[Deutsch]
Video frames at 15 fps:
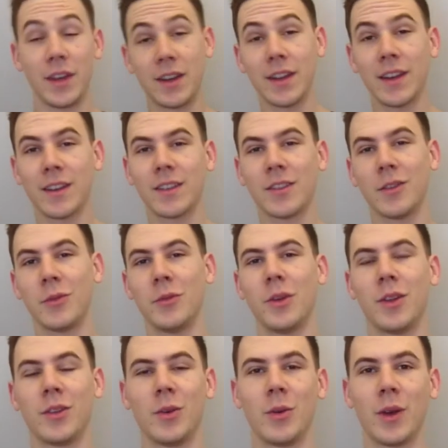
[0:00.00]
wichtig ist, sonst
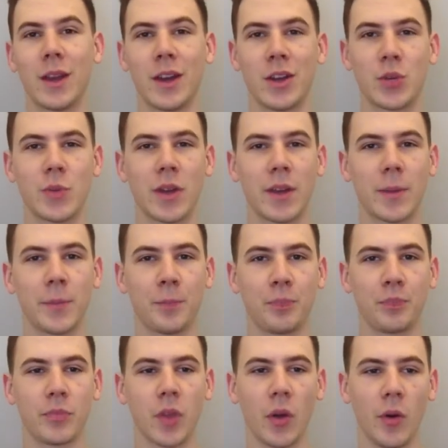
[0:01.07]
würde ich es auch nicht ansprechen.